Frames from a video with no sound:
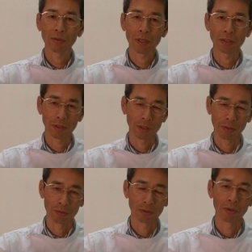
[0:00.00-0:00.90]
を数えて
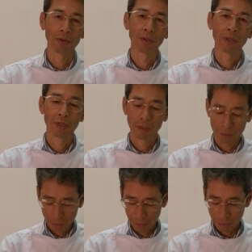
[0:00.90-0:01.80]
おくと
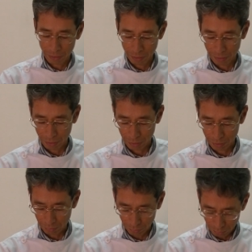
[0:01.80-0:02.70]
で、
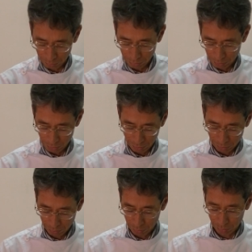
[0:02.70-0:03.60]

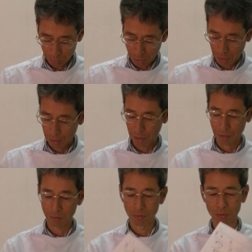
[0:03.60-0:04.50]
えー、まあ、こんなあ
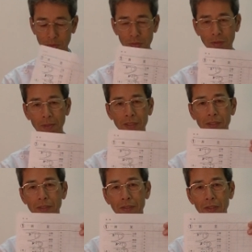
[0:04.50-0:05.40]
表を作りまし
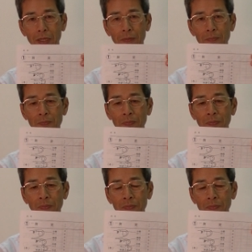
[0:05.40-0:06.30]
てですね
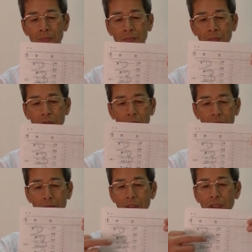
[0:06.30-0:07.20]
でこれ
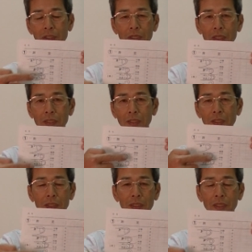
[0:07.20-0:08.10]
の右左
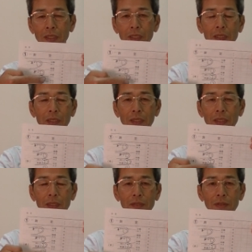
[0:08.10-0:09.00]
に、
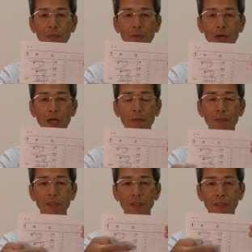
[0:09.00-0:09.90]
えー、これも赤
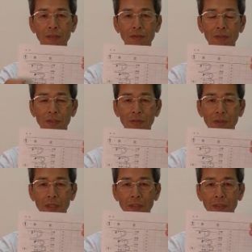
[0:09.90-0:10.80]
羽先生が作ってる
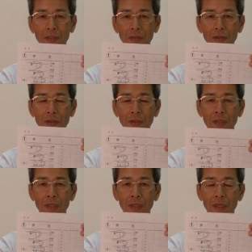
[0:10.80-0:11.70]
表なんですけど、
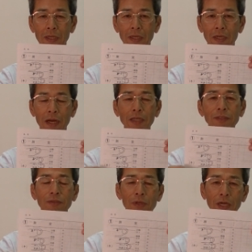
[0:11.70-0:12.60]
えー、回
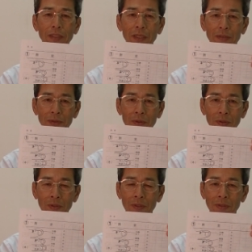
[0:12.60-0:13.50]
数を書いていくと
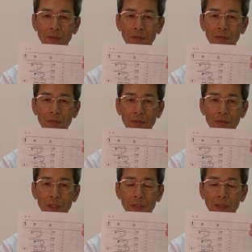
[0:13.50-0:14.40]
いうこ
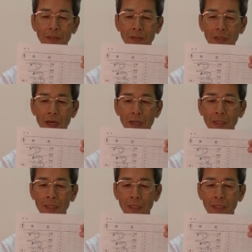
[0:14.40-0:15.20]
となんですが